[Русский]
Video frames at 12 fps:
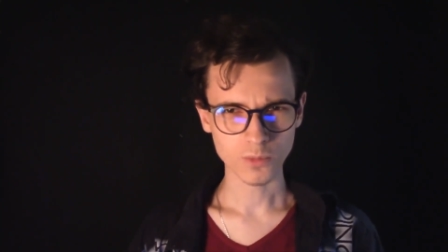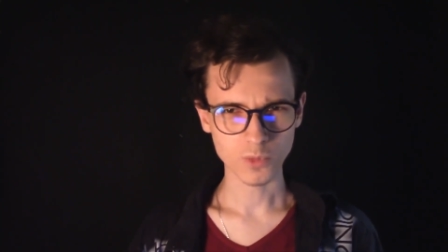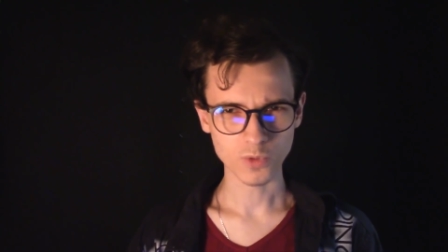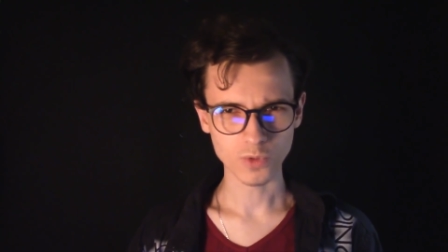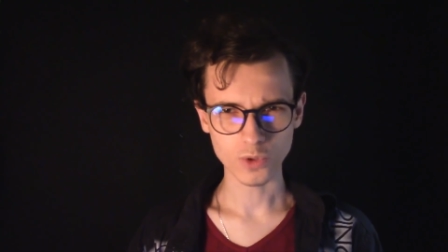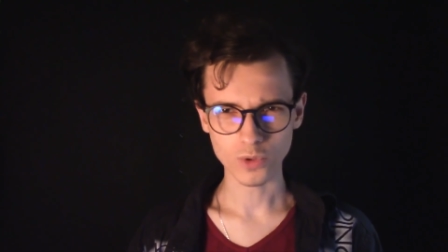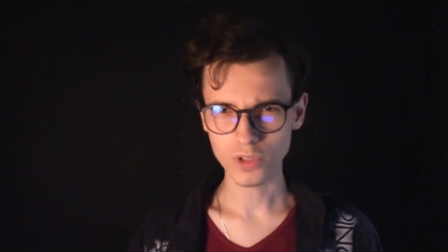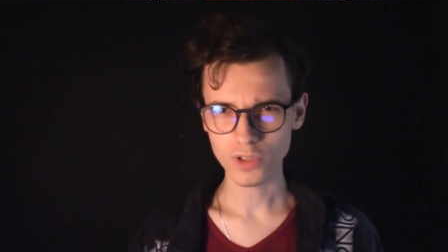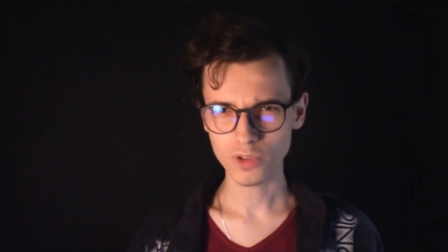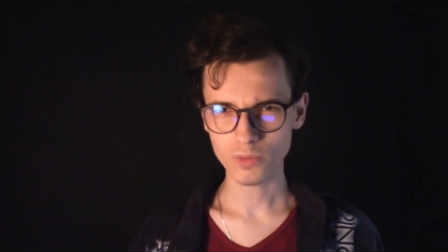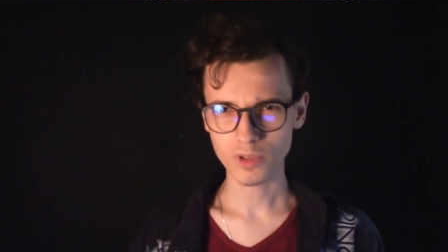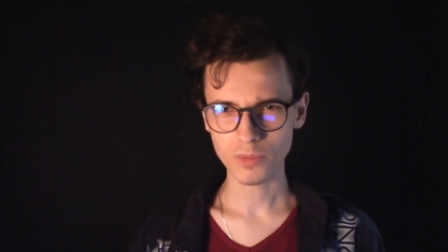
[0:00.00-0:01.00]
новые
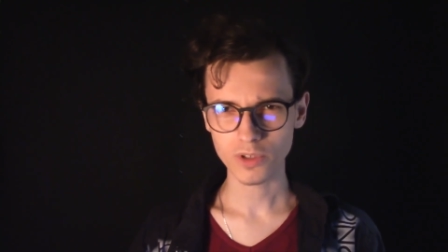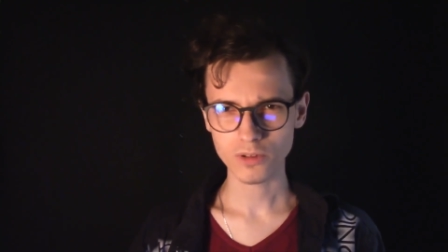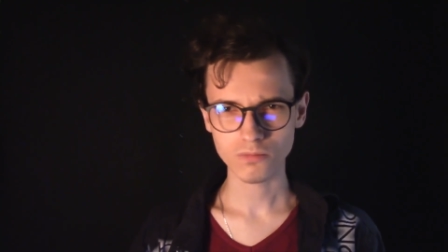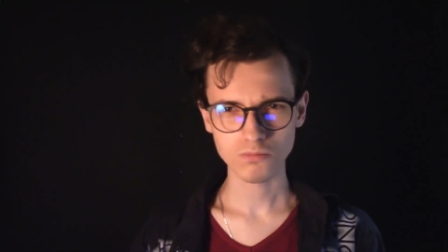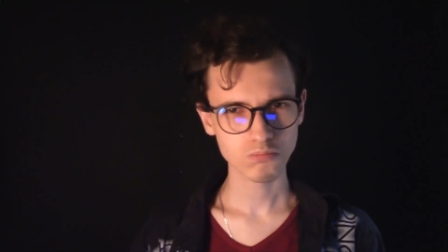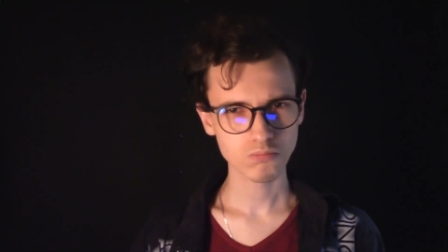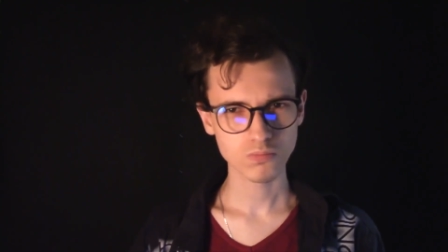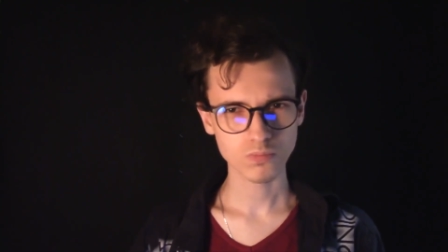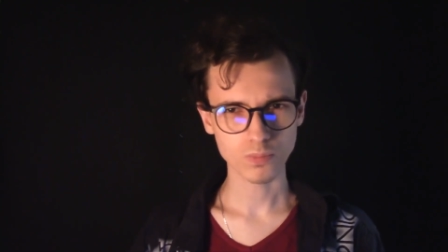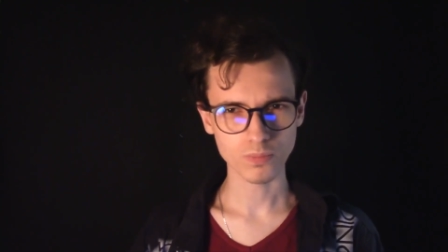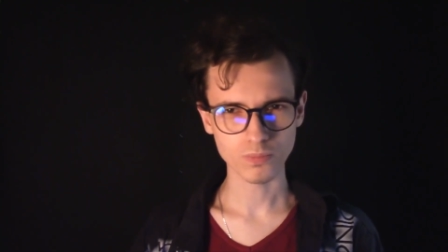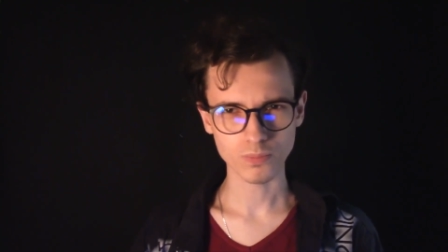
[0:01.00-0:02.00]
ролики, например.
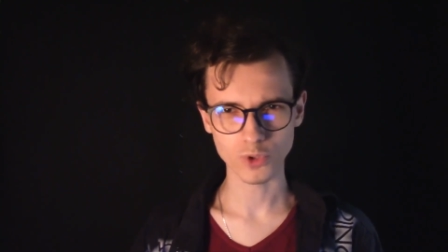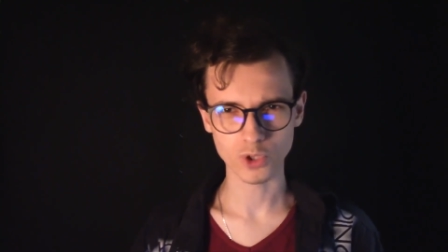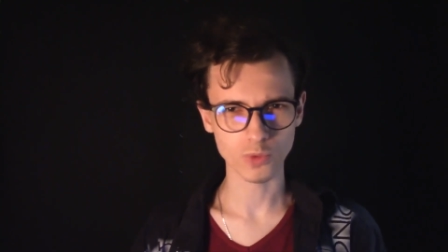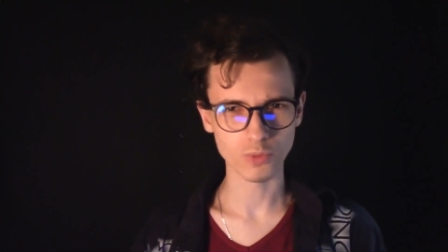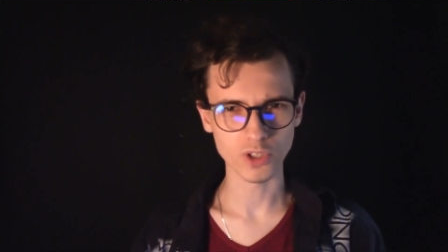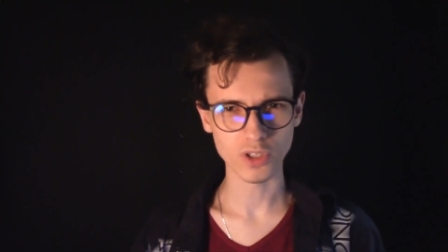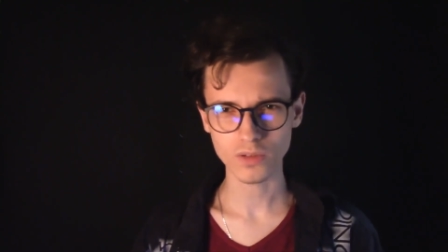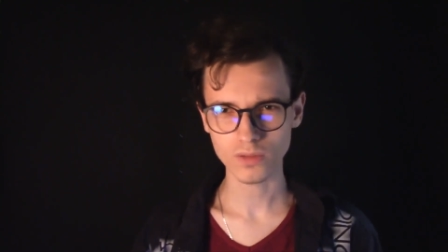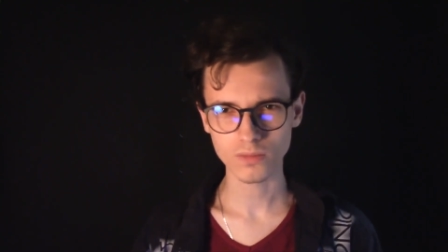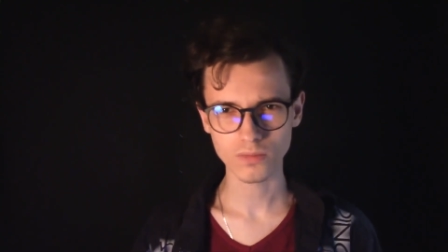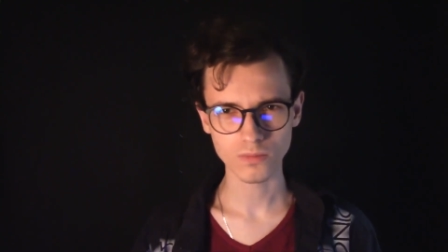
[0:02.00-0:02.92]
Почему бы нет?